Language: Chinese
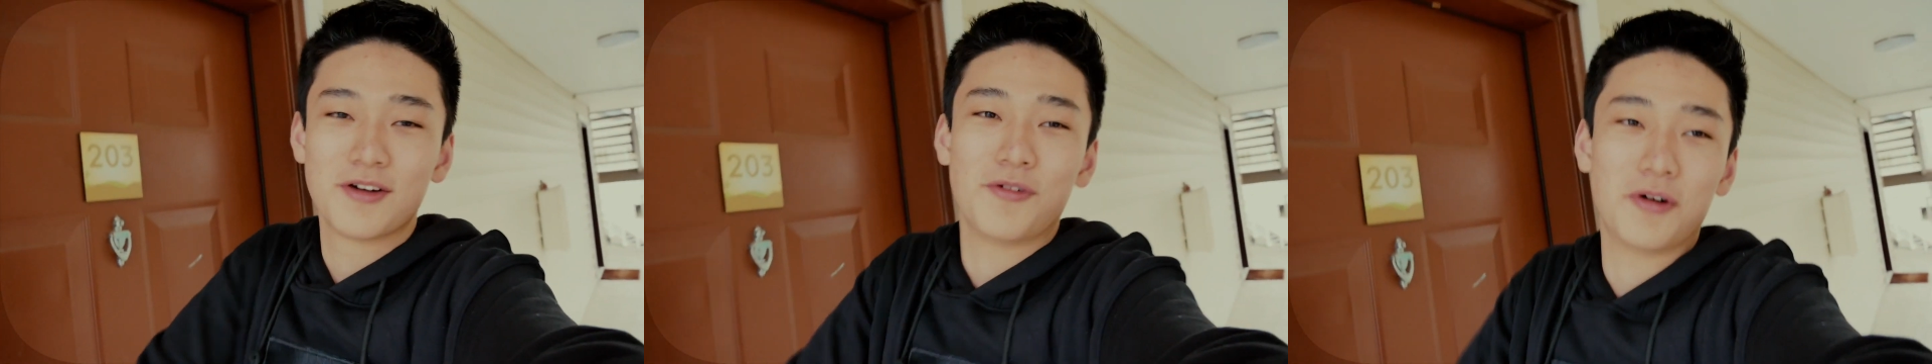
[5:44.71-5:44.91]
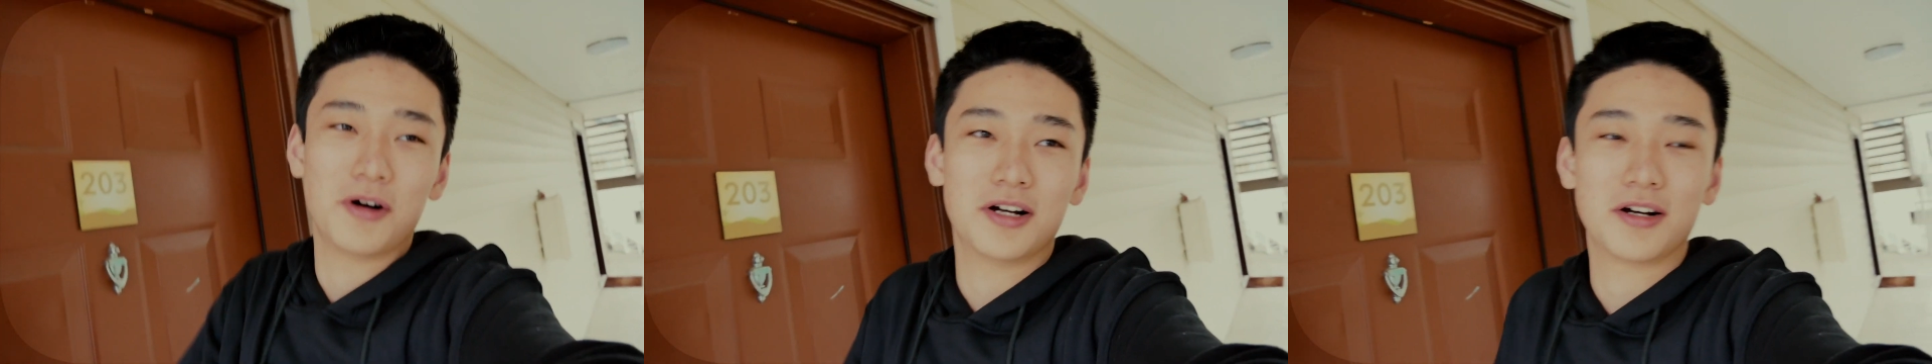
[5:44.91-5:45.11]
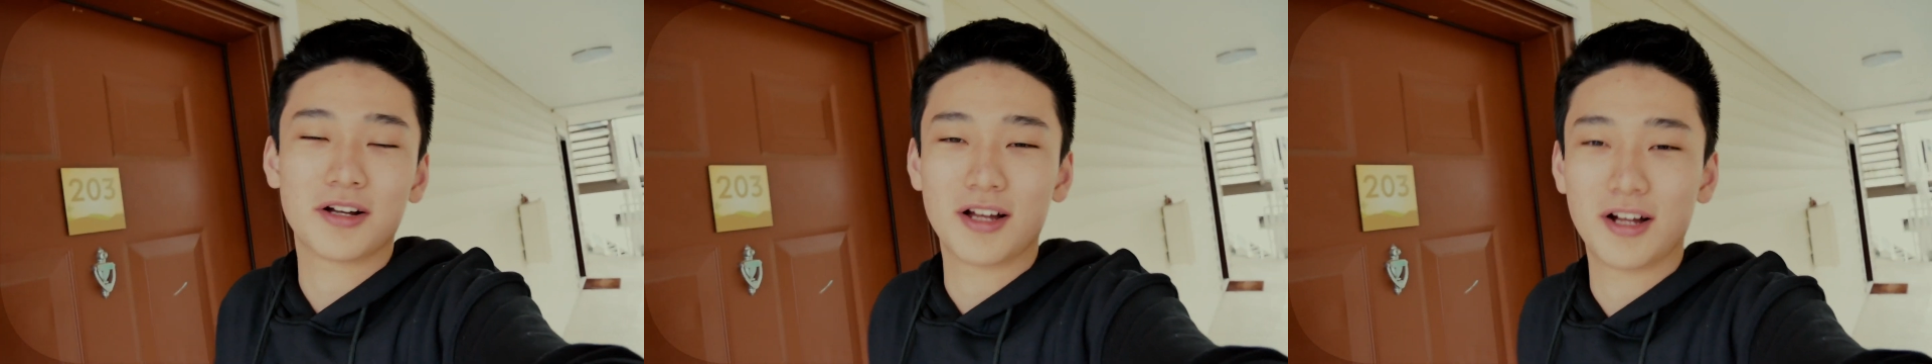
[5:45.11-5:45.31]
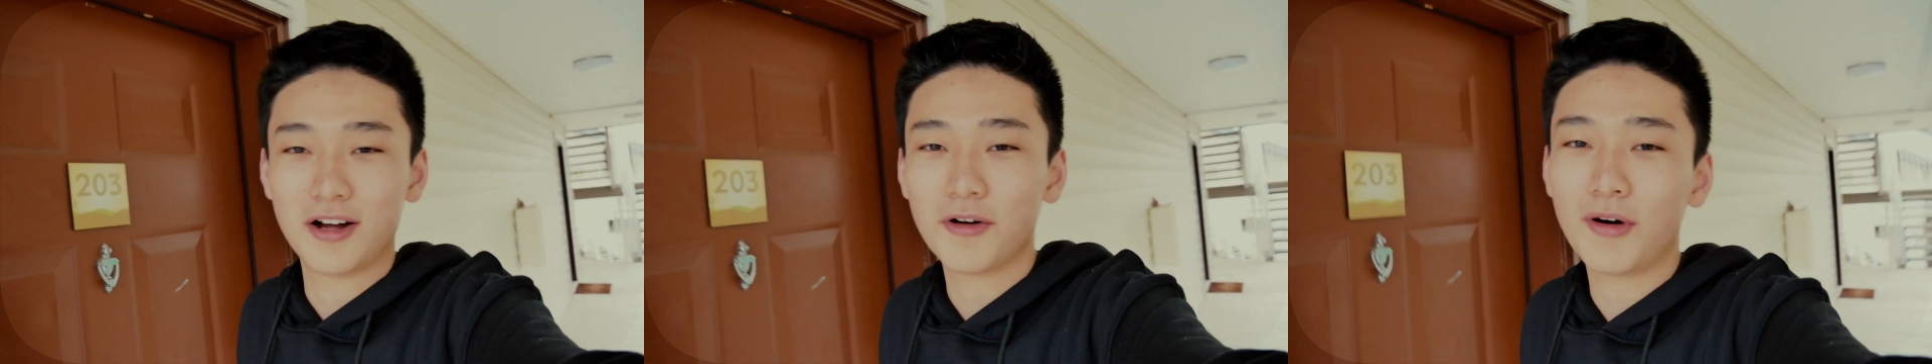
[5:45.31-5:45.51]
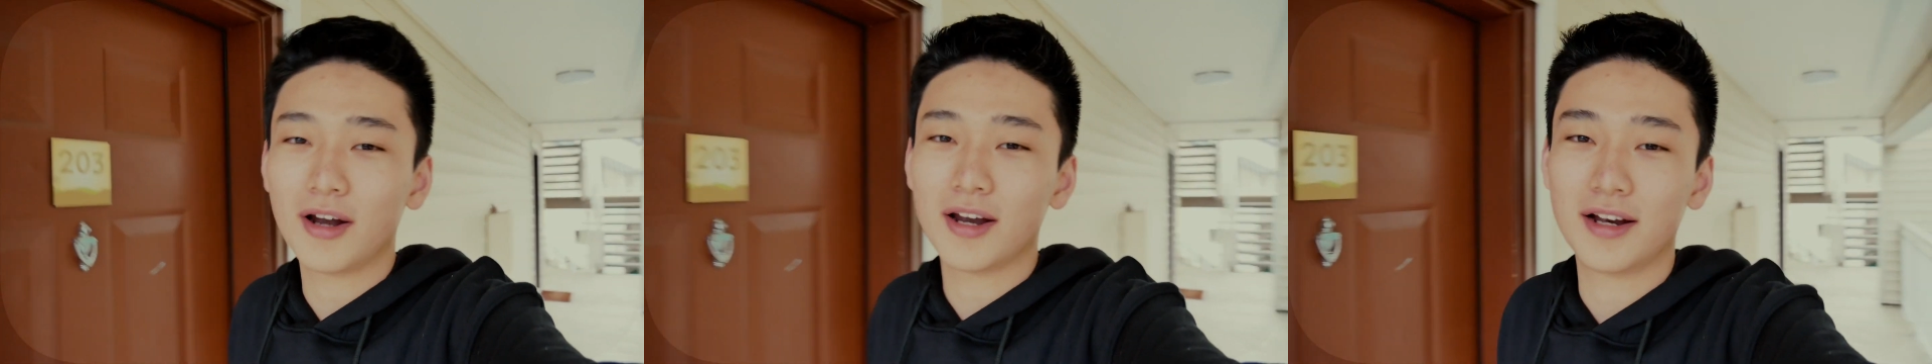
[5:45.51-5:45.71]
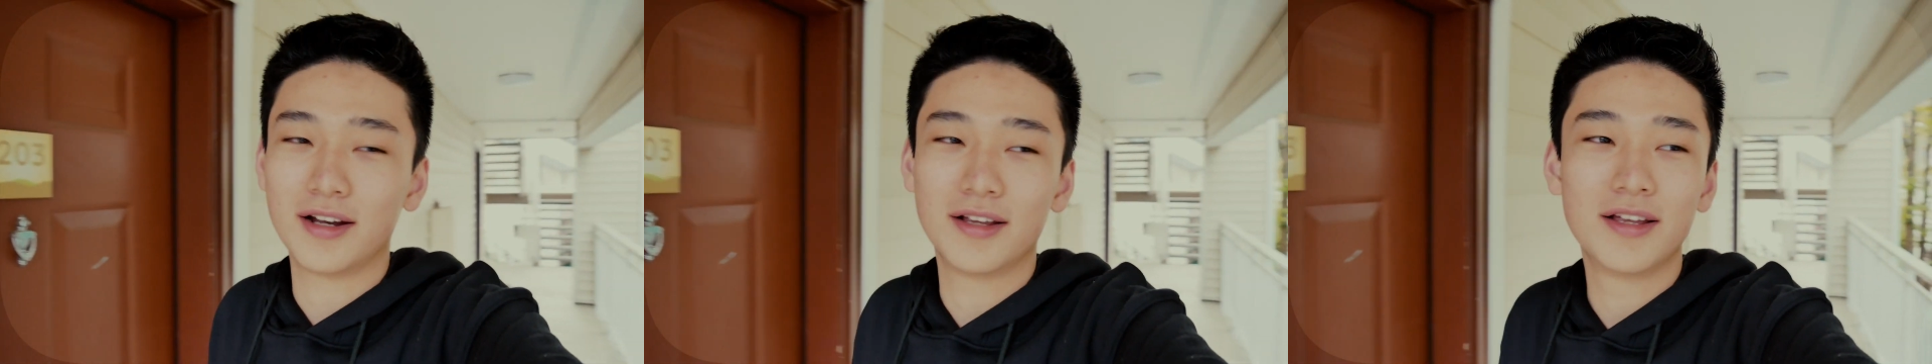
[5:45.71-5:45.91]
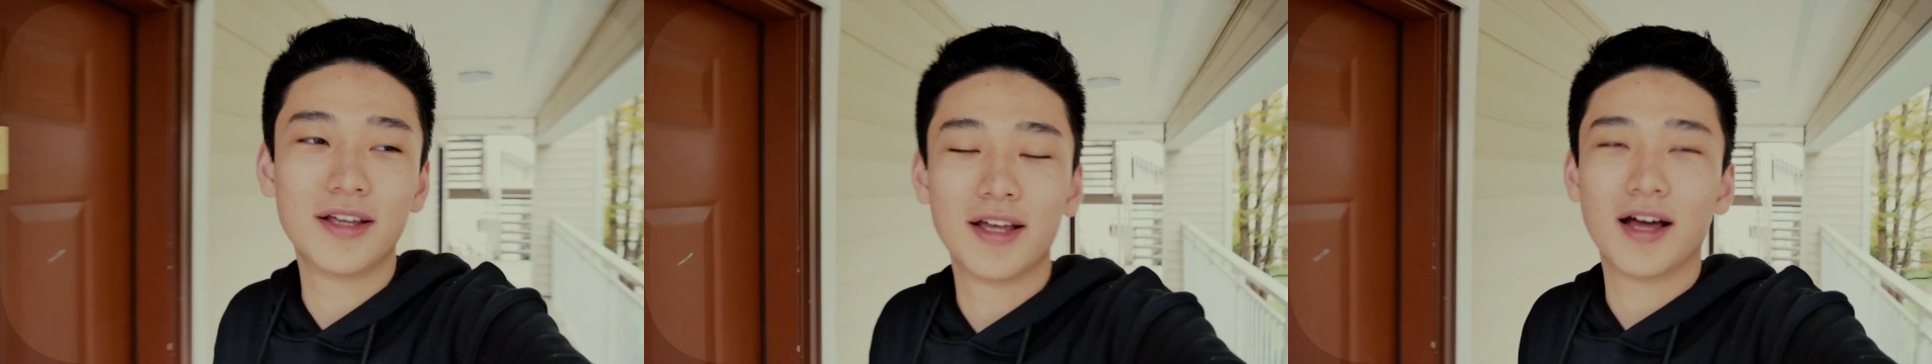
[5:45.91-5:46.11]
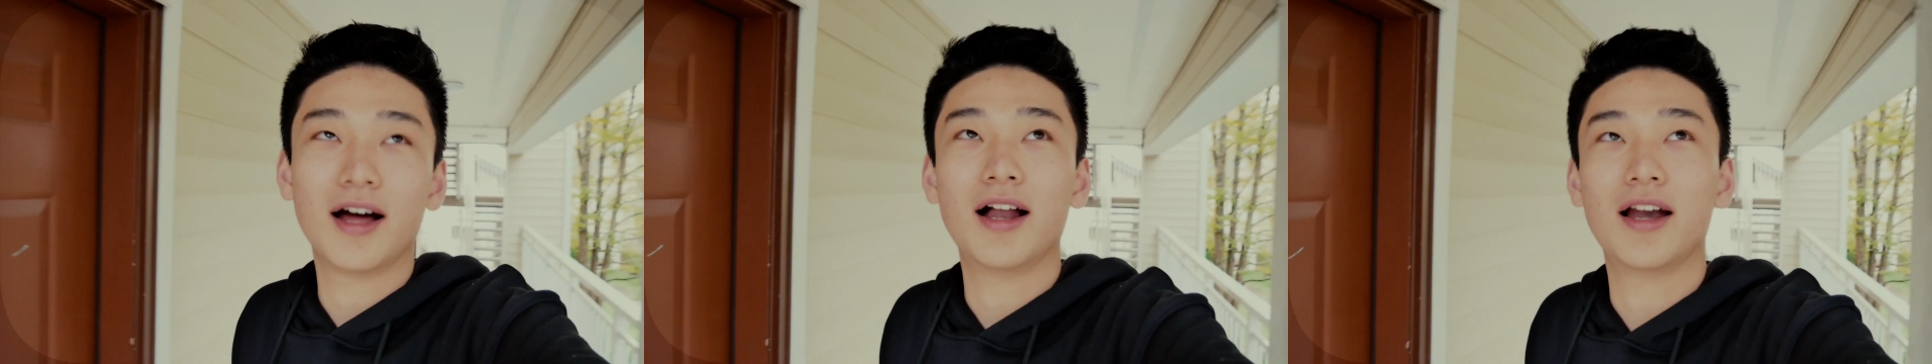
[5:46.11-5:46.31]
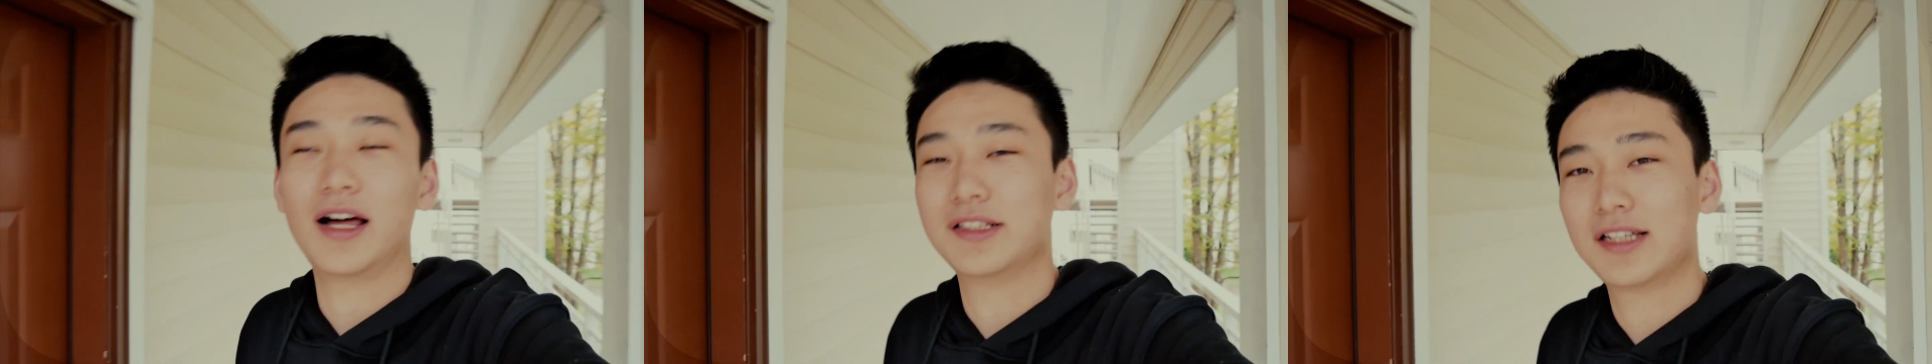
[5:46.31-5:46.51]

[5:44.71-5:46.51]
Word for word: 我刚刚花了呃两